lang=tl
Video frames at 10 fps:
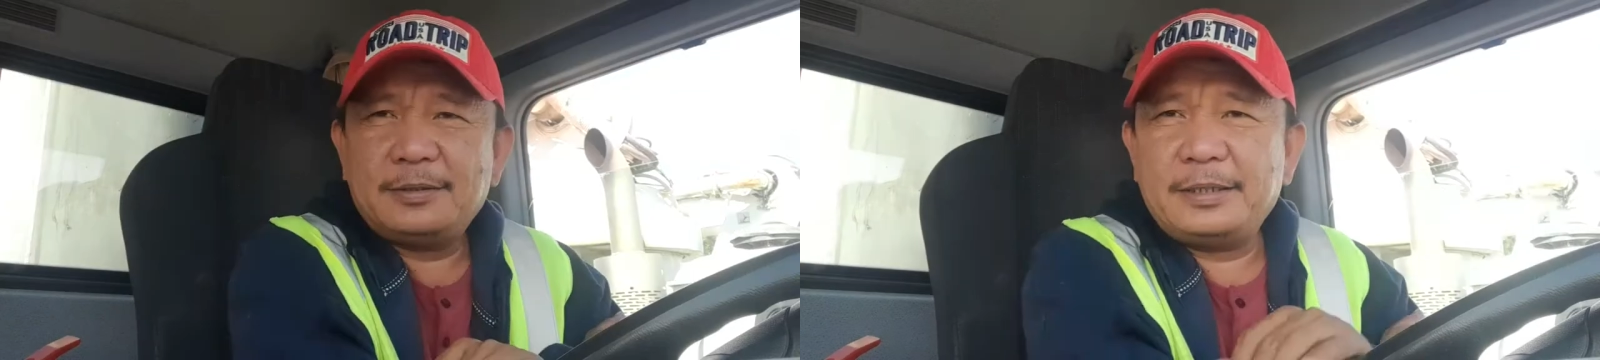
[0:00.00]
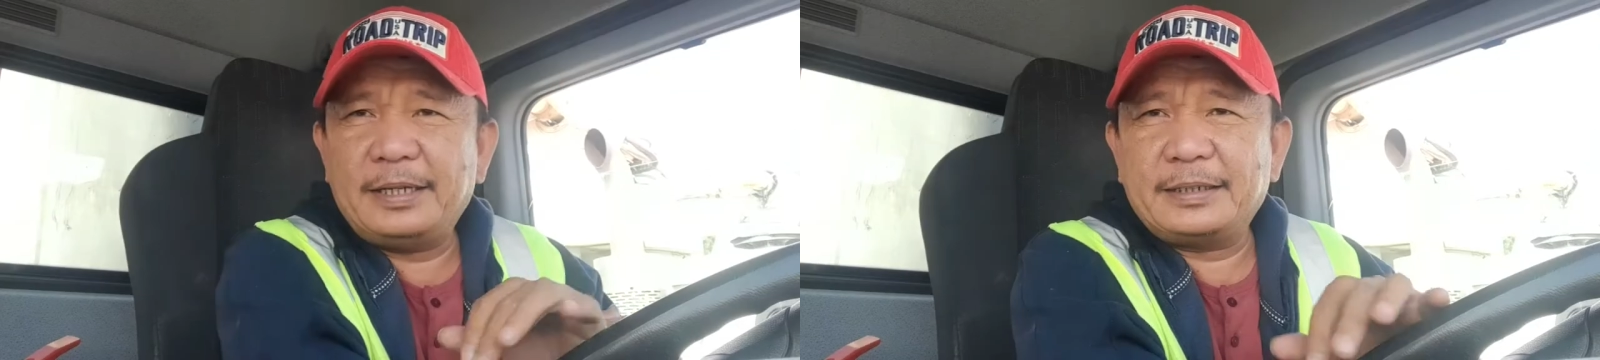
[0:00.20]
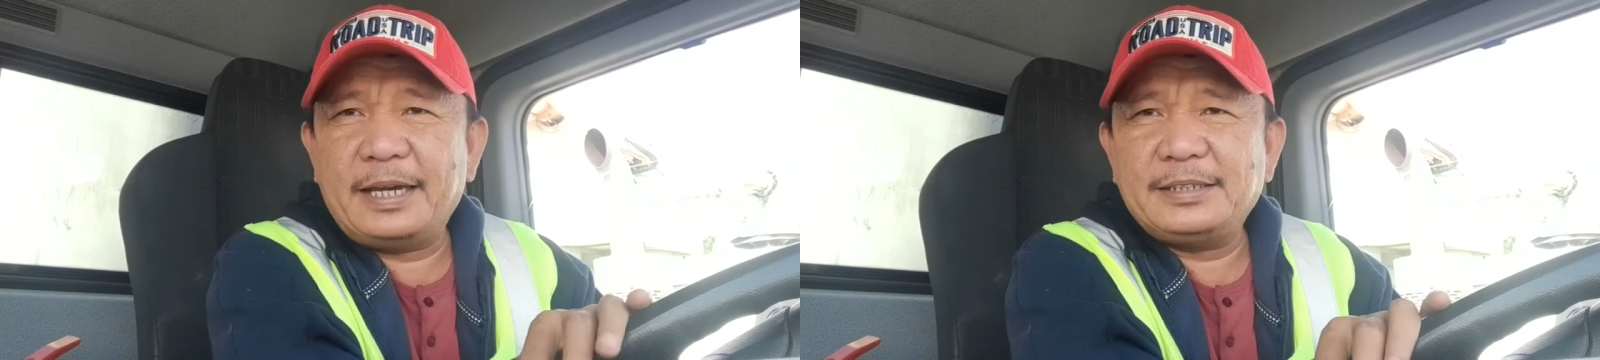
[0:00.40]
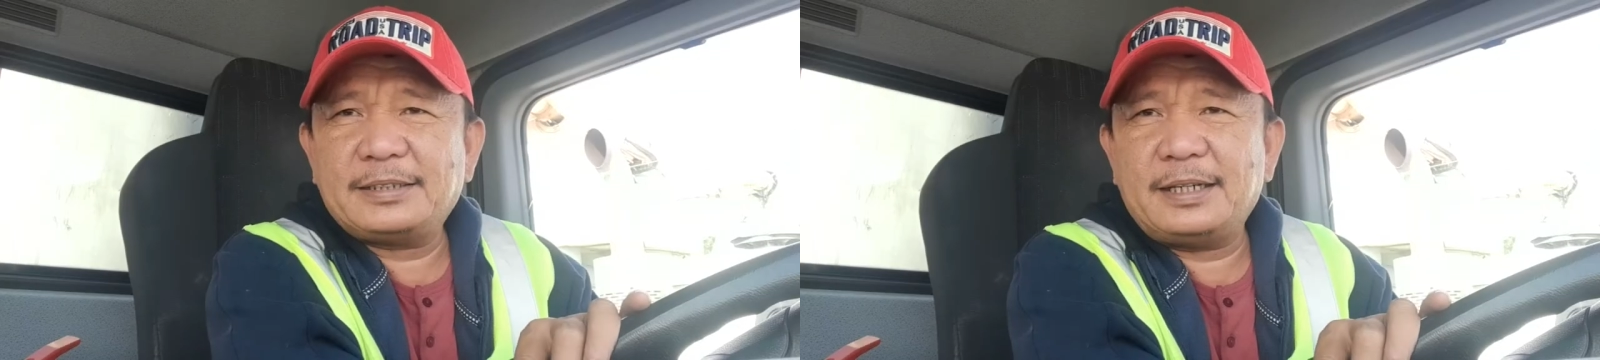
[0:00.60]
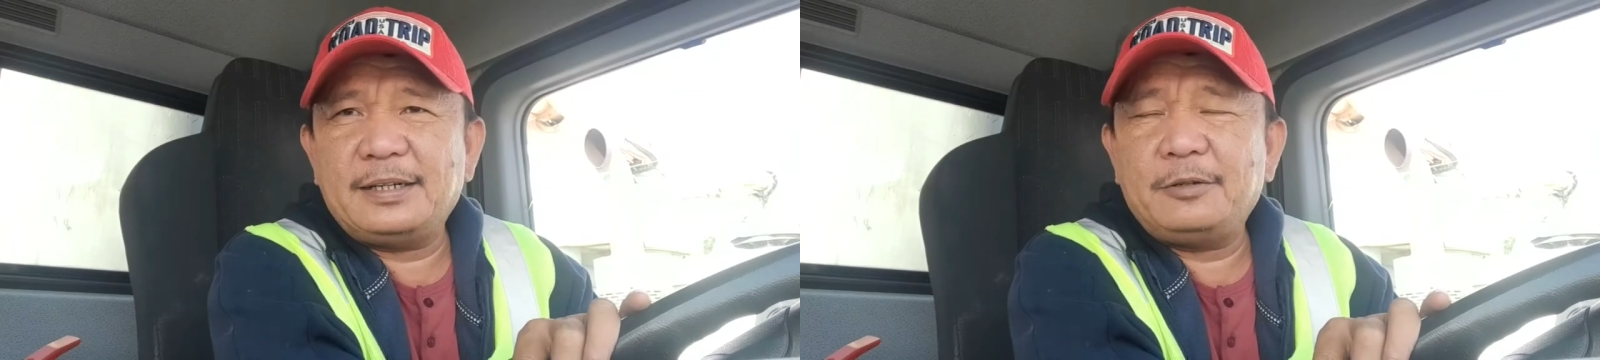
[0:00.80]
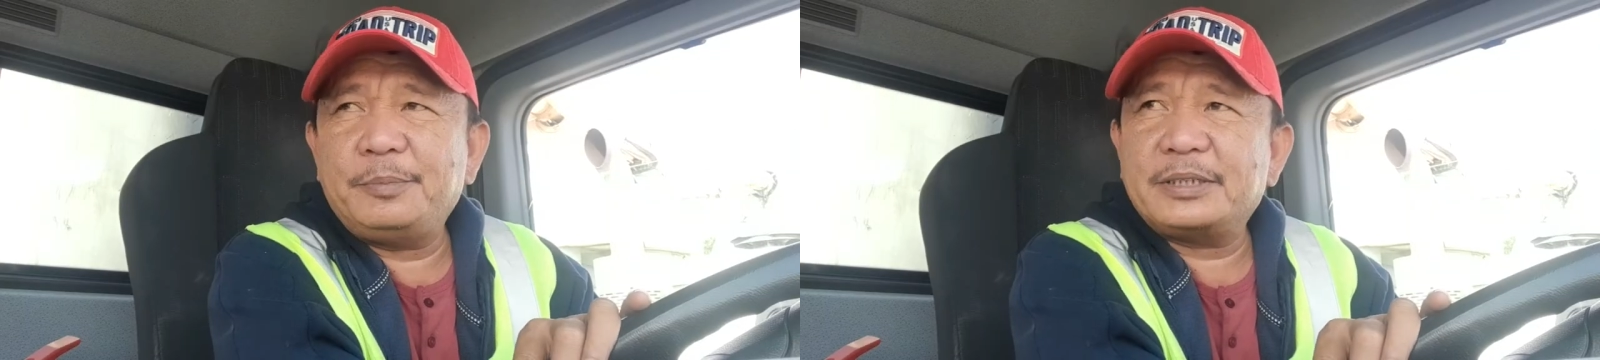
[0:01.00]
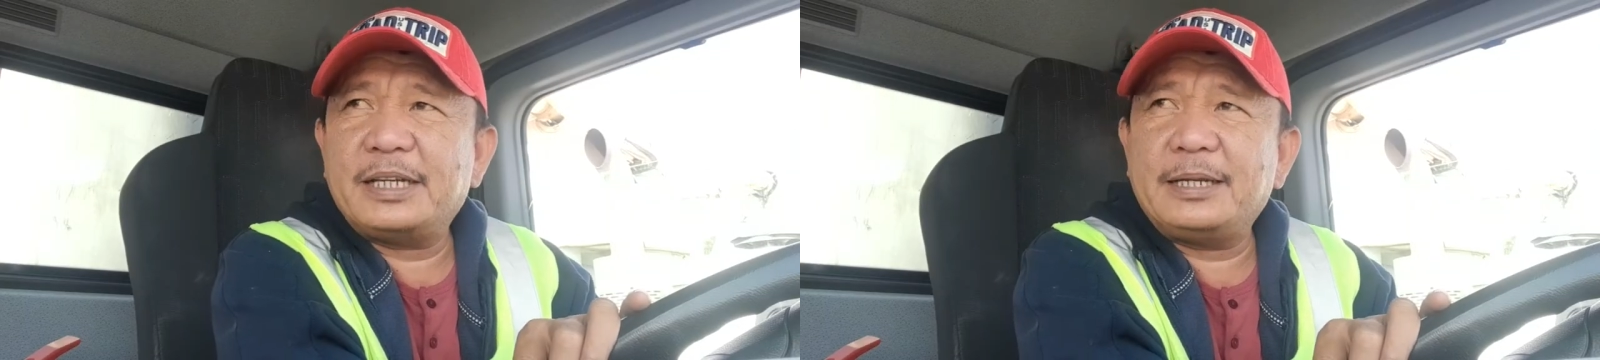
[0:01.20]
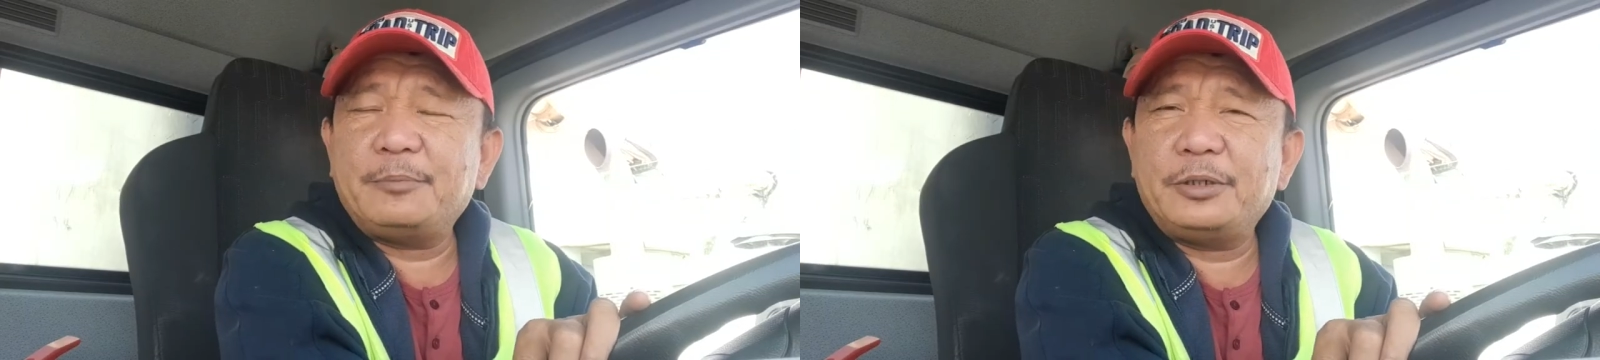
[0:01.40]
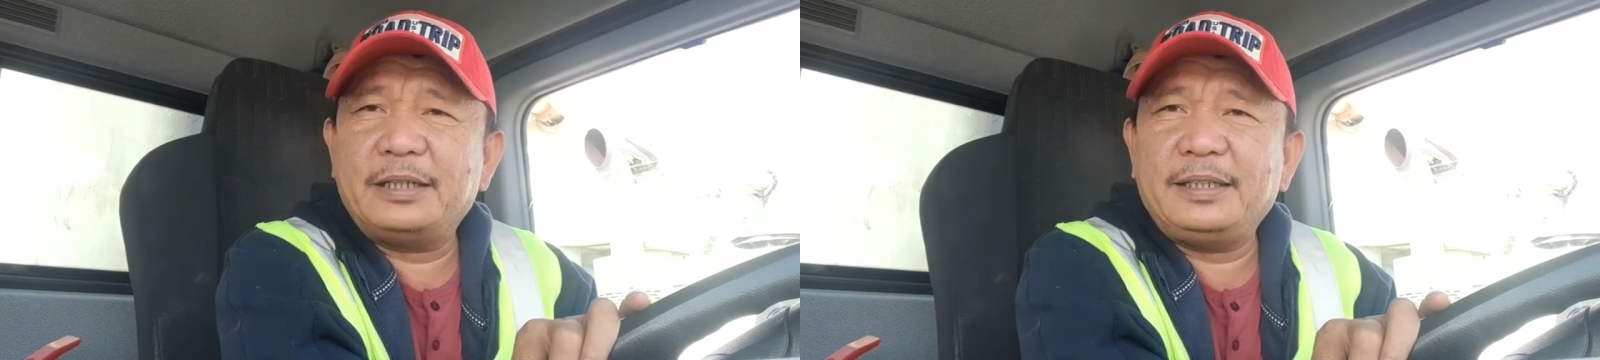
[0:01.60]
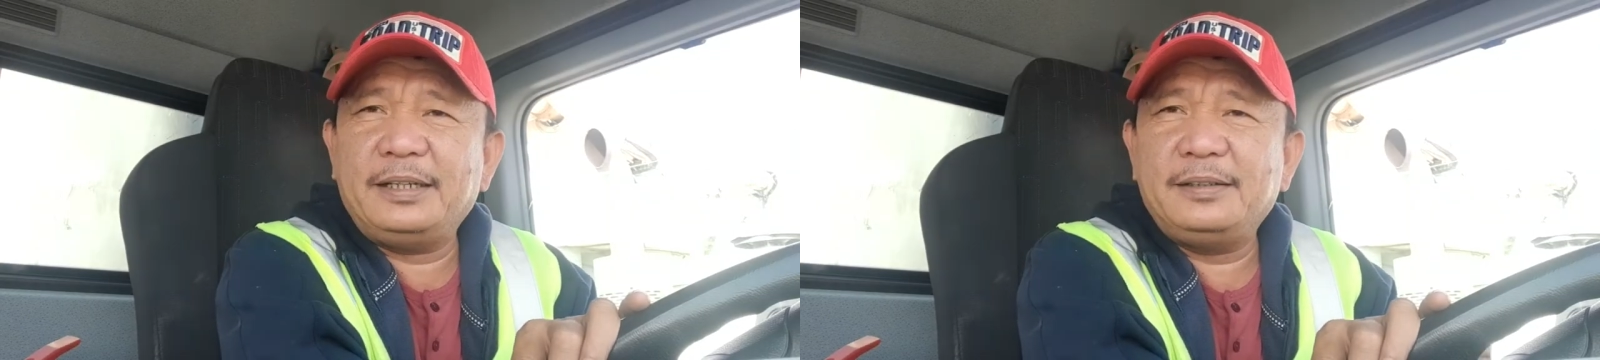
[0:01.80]
Ayan guys, uh, umpisahan na po
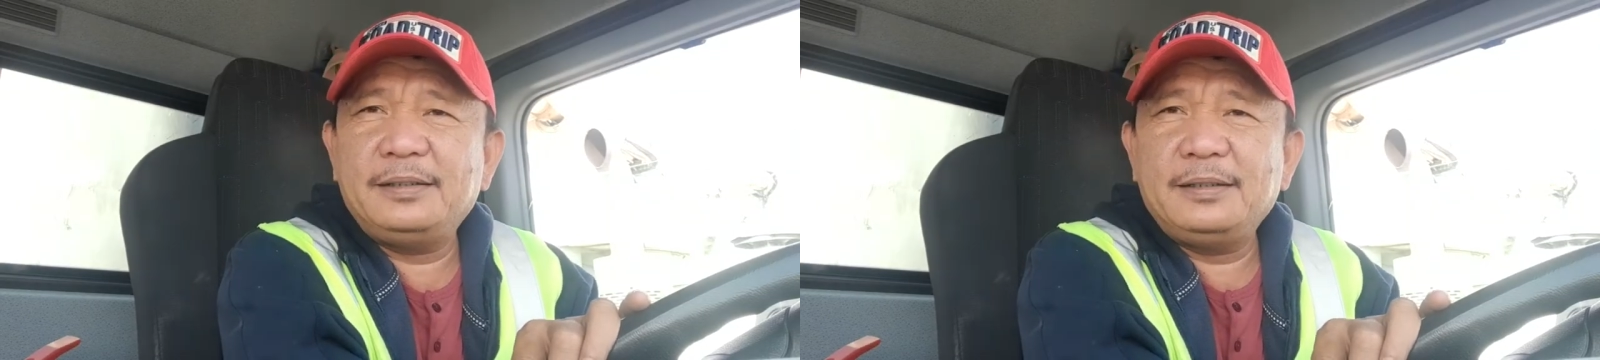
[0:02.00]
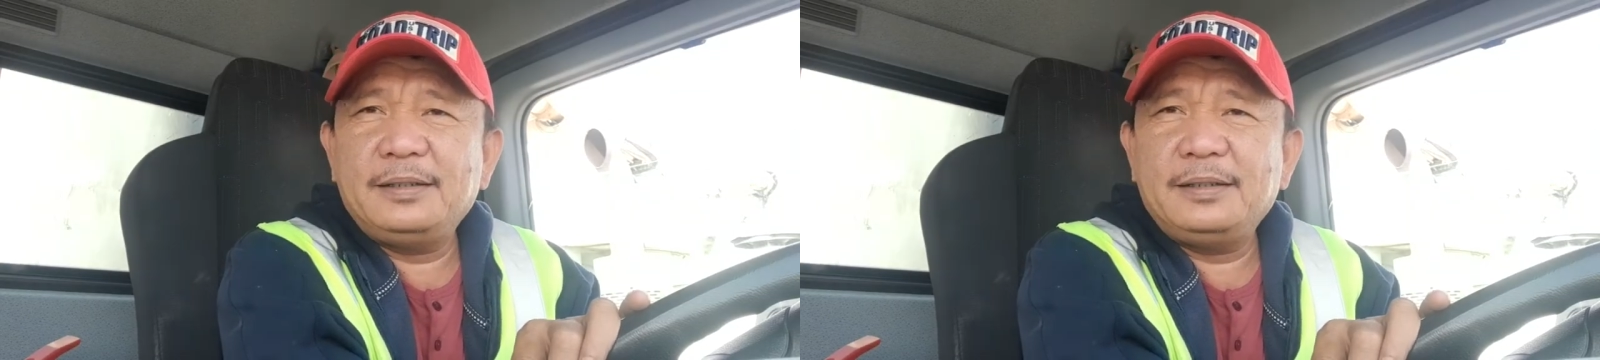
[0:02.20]
natin.